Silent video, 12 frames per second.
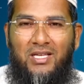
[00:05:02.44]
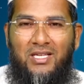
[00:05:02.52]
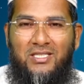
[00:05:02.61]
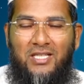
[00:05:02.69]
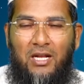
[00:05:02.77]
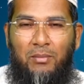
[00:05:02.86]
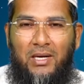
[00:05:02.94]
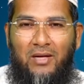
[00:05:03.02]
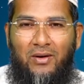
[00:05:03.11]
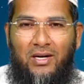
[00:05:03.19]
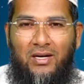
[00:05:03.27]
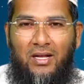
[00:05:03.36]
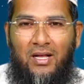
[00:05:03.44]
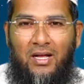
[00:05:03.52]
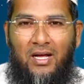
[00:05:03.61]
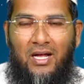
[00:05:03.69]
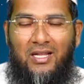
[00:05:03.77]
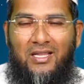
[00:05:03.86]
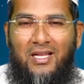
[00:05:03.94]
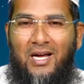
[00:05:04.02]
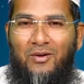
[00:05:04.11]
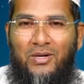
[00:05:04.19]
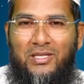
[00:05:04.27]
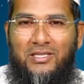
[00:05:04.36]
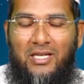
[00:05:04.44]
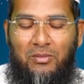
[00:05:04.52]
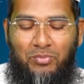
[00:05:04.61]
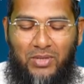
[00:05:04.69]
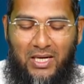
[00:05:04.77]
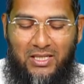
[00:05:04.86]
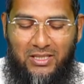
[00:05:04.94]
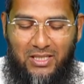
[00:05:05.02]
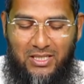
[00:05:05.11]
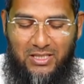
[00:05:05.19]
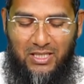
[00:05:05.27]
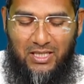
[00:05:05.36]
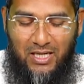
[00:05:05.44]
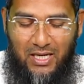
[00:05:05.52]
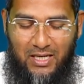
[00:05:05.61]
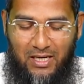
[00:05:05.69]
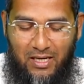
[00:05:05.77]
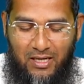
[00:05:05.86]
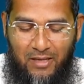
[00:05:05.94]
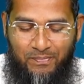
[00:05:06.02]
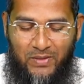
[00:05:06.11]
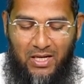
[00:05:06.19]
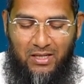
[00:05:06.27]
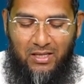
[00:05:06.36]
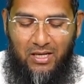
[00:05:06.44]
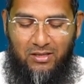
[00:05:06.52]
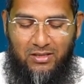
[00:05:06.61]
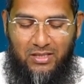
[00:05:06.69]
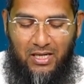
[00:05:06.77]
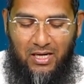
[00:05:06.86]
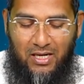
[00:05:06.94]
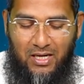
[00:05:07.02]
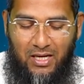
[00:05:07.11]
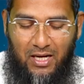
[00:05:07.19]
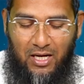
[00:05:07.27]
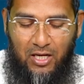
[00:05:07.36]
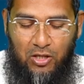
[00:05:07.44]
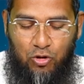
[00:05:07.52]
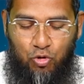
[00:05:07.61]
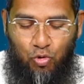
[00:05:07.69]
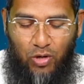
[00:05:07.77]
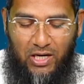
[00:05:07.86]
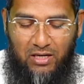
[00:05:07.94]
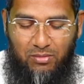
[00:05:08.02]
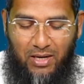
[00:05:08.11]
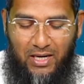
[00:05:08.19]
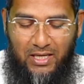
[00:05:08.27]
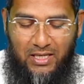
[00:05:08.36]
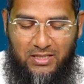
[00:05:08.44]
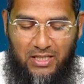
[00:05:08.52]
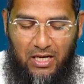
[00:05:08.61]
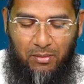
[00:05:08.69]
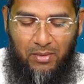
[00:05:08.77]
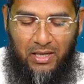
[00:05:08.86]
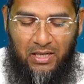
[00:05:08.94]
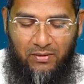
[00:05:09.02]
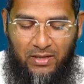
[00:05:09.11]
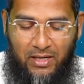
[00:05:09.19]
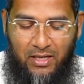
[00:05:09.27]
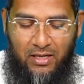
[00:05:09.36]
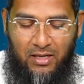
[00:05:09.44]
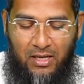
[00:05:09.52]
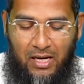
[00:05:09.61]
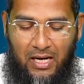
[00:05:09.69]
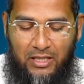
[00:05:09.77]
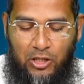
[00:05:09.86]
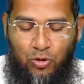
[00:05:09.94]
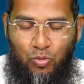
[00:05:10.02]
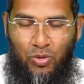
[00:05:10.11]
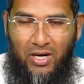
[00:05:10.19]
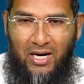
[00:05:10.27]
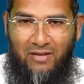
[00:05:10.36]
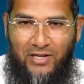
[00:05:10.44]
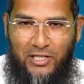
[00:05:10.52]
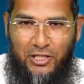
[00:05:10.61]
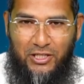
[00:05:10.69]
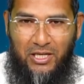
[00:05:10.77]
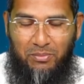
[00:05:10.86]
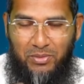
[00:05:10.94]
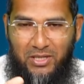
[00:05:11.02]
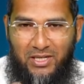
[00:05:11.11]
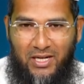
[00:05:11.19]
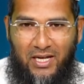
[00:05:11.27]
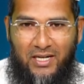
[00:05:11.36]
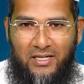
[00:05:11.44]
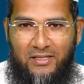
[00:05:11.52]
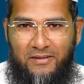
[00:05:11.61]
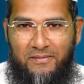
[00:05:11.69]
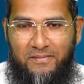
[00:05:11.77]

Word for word: அலிகிஸ்லாம் அவர்கள் அல்லாஹ்விடத்திலே பிரார்த்தனை செய்கிறார்கள் அல்லாஹு தாலா ஷுவைப் அலிஹிஸ்லாம் அன்னவர்கள் அதற்குண்டான வெற்றியை பெறுகிறார்கள்